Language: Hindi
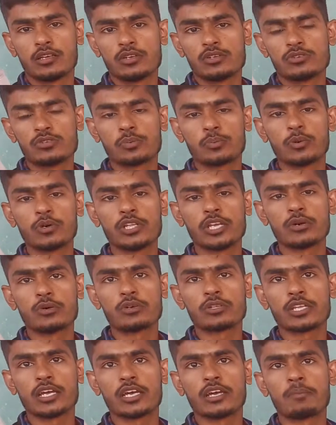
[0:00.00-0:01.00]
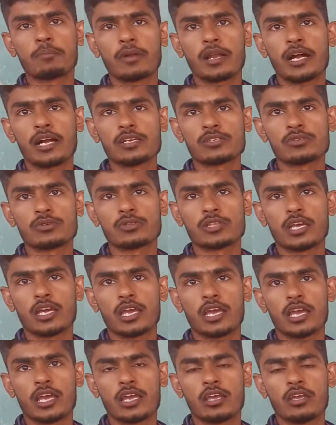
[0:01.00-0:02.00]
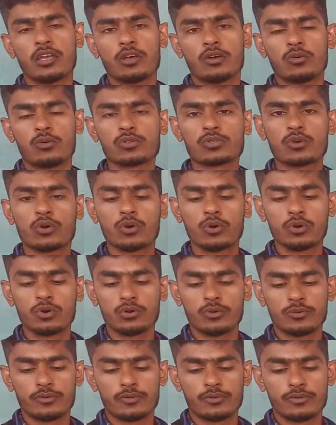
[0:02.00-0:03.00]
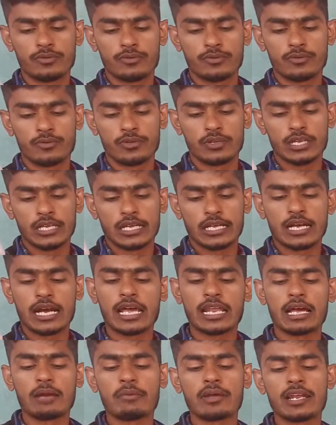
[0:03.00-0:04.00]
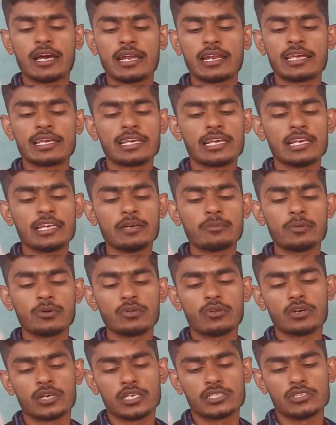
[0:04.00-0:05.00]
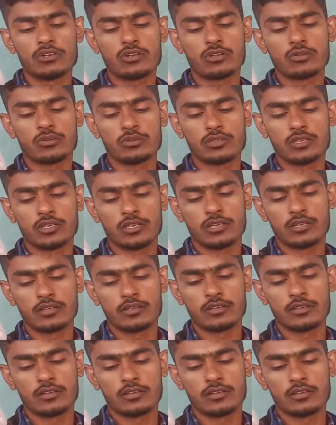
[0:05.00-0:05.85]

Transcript: जो पौधे होते हैं प्लांट्स होते हैं उसको खाना बनाने के लिए पौधों की जरूरत होती है